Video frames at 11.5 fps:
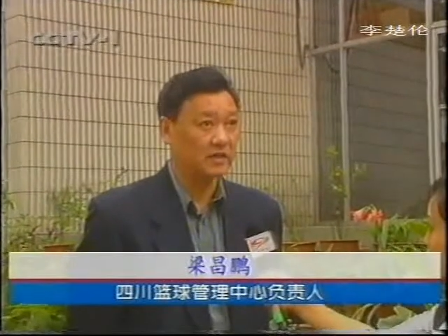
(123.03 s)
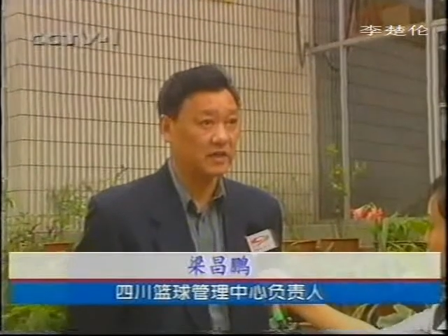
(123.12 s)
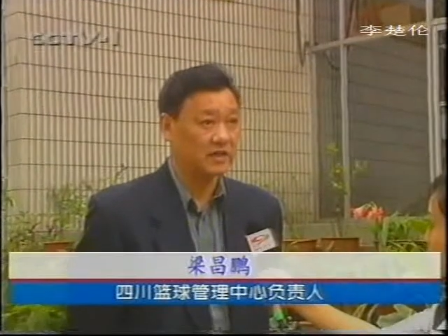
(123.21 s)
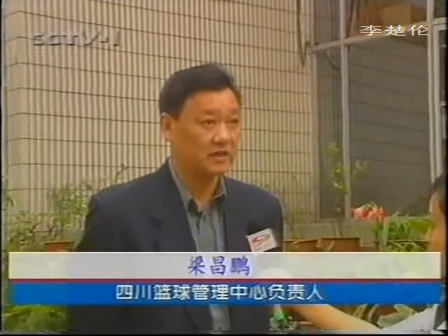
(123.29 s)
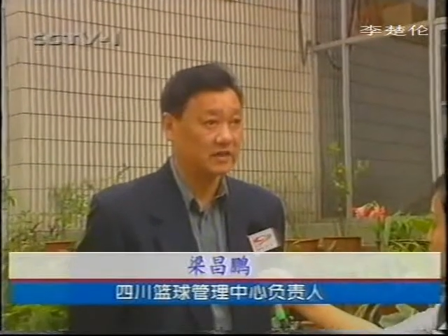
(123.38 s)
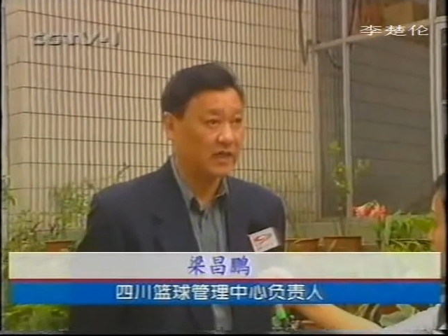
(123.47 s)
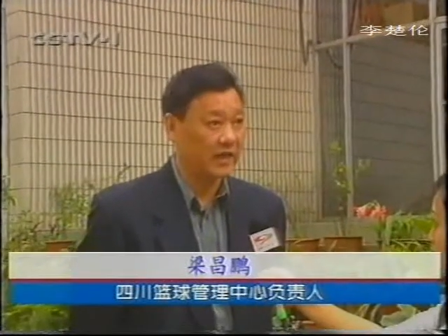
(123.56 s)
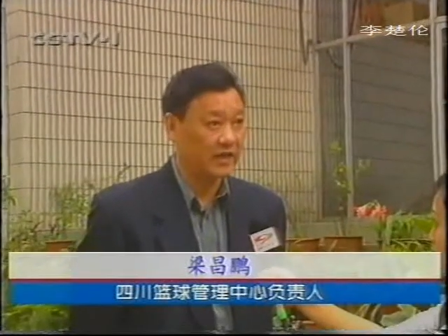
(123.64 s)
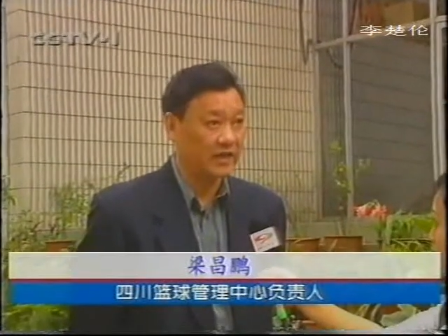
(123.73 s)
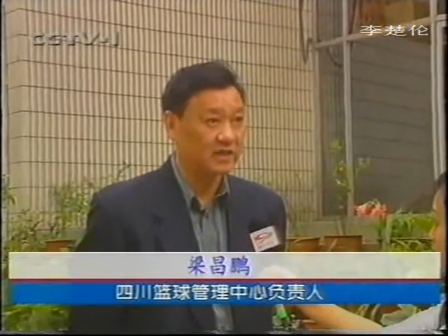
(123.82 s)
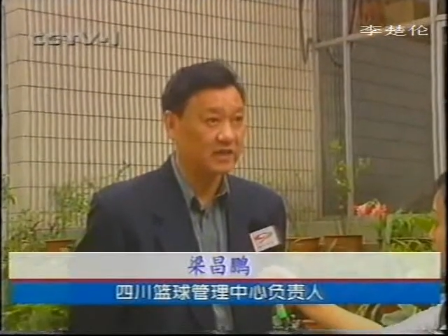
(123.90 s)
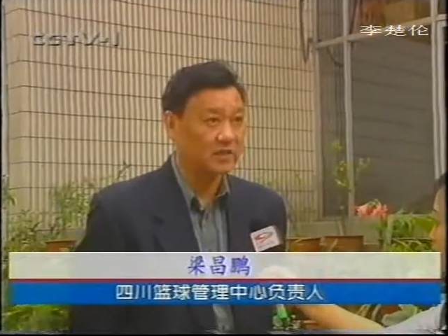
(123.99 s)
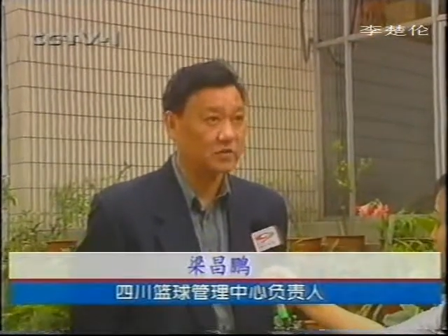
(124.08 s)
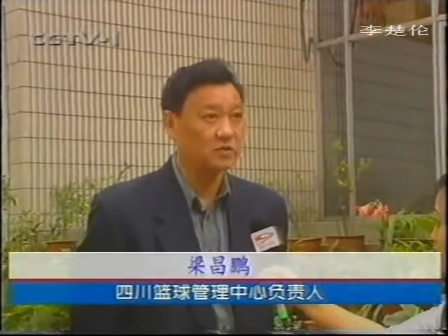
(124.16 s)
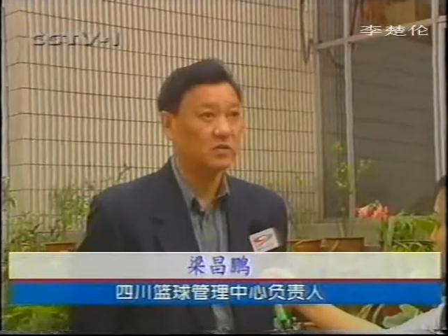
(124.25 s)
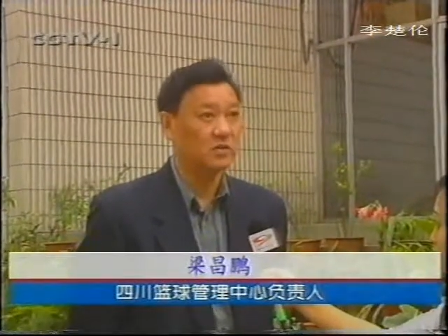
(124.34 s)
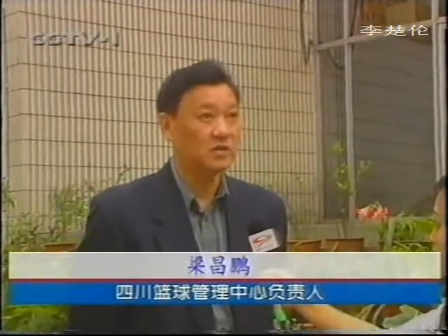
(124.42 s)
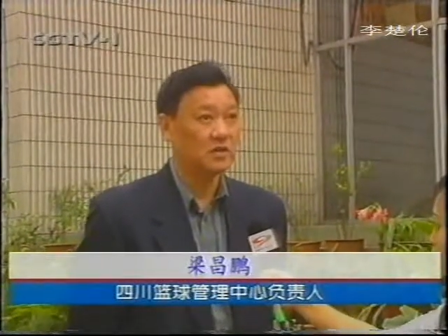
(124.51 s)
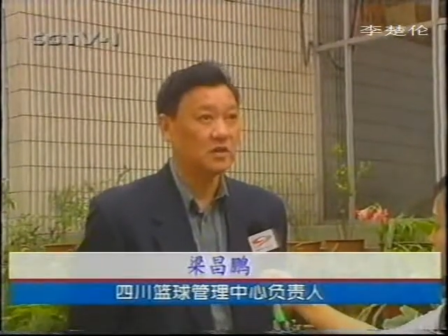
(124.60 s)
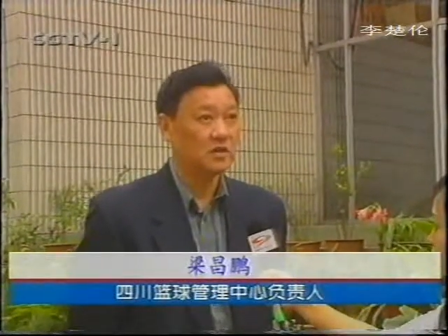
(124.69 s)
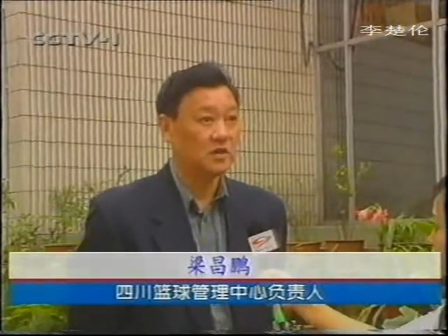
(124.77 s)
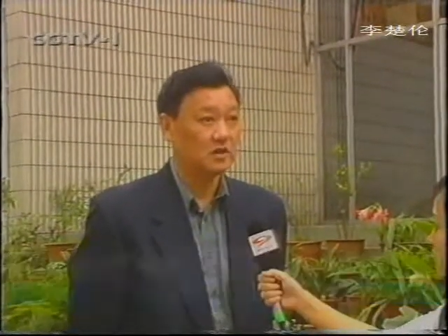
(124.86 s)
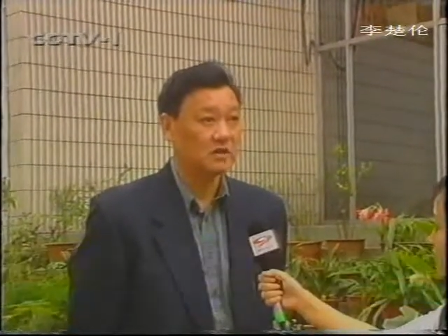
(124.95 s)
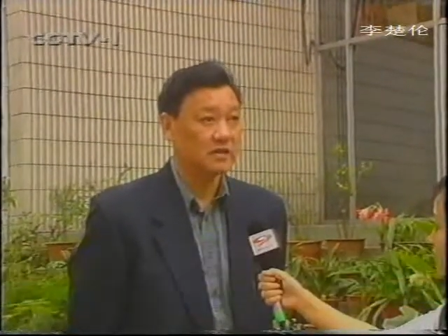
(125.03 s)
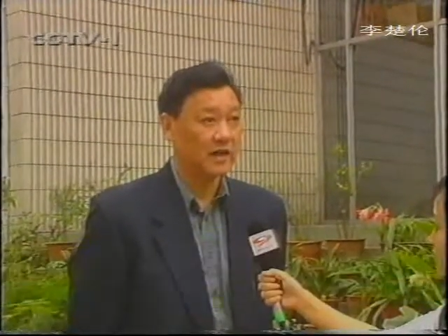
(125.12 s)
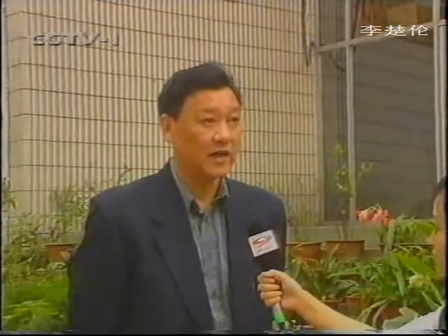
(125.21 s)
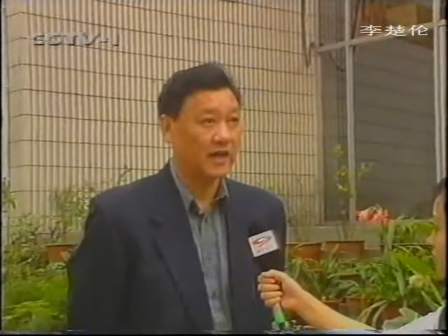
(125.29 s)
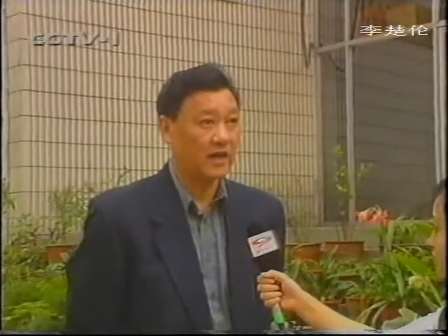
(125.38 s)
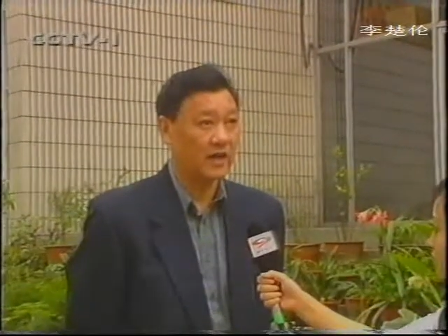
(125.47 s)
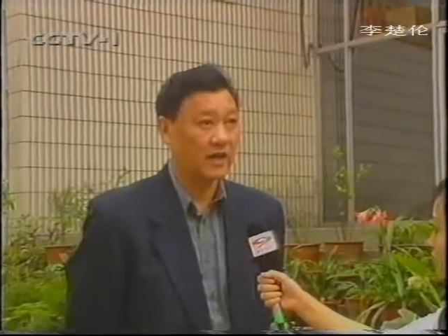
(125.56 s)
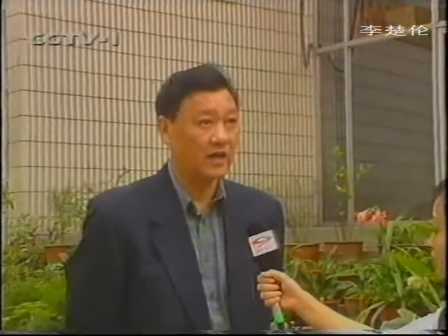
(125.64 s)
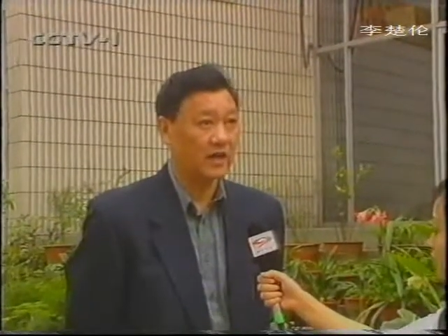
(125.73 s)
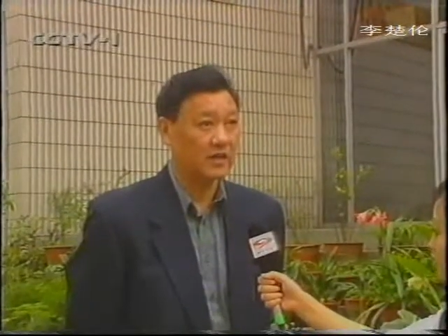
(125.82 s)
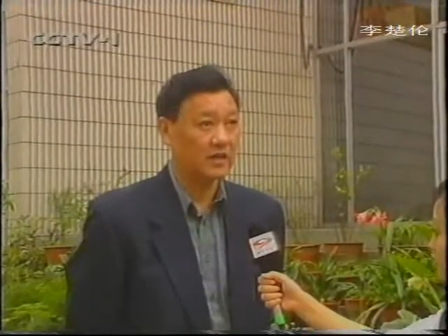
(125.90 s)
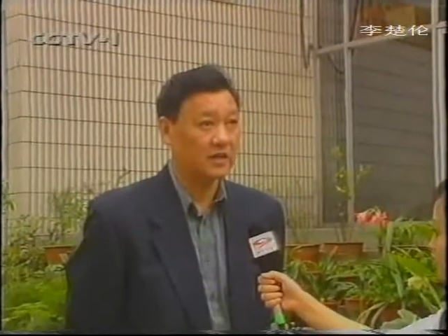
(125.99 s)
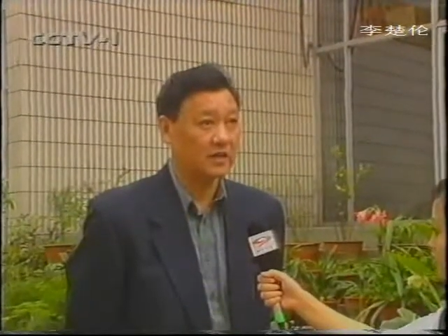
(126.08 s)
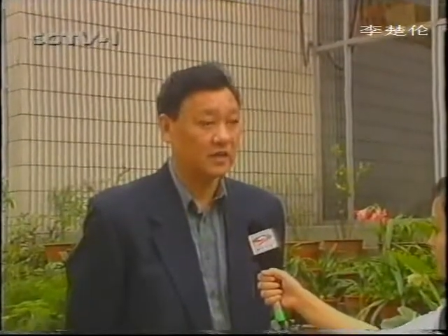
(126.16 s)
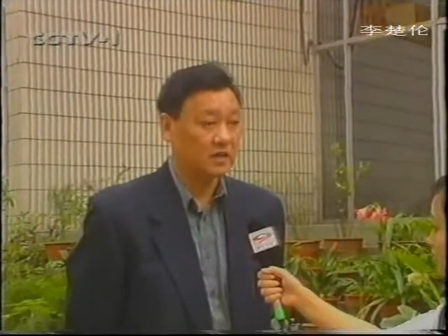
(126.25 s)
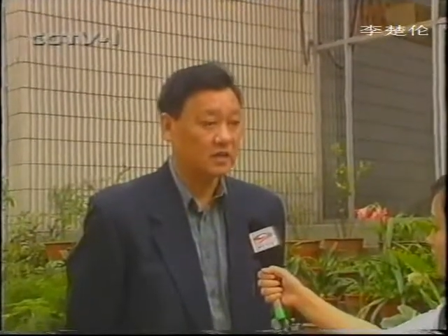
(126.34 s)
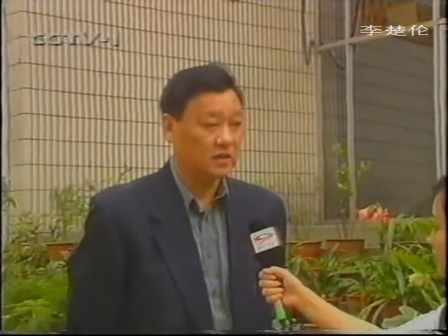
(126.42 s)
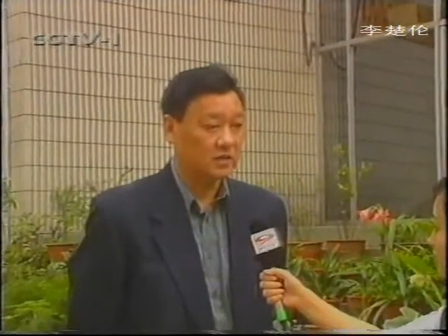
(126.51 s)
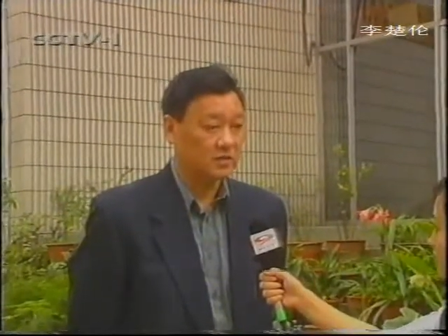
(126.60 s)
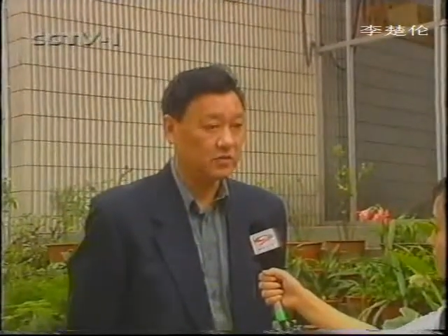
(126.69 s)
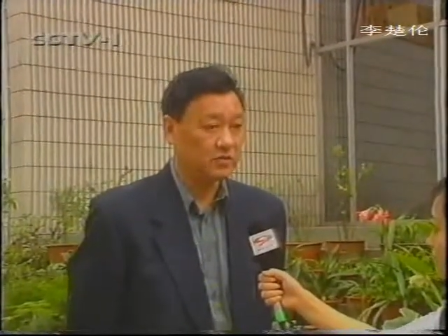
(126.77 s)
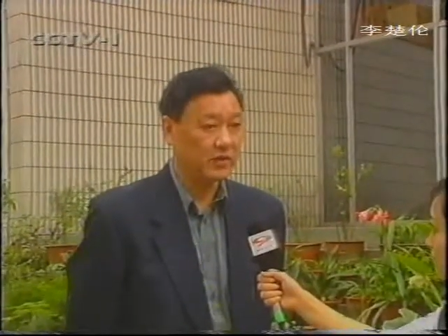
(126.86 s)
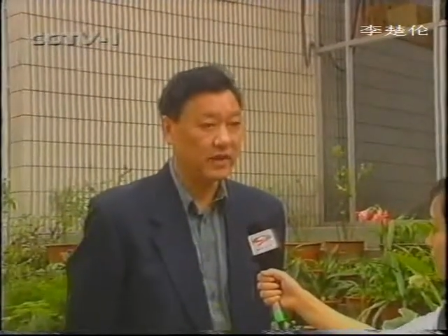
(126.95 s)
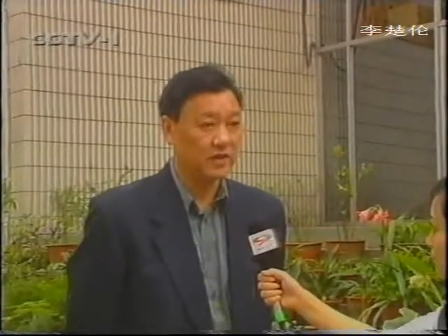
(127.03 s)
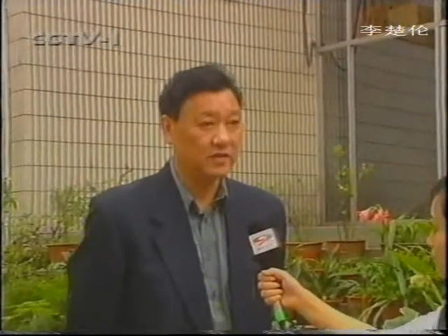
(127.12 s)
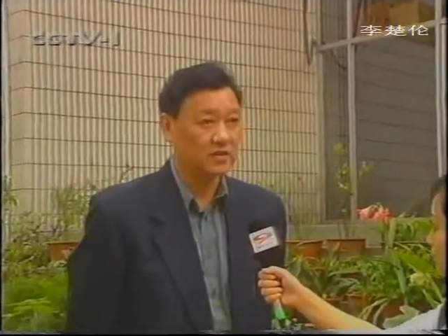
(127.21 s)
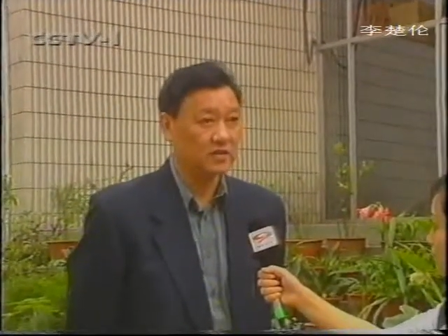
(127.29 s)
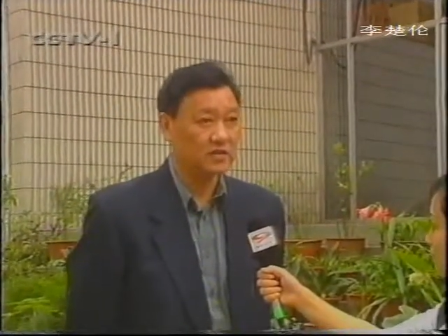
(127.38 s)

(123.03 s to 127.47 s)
甲甲乙联赛中，在运动员。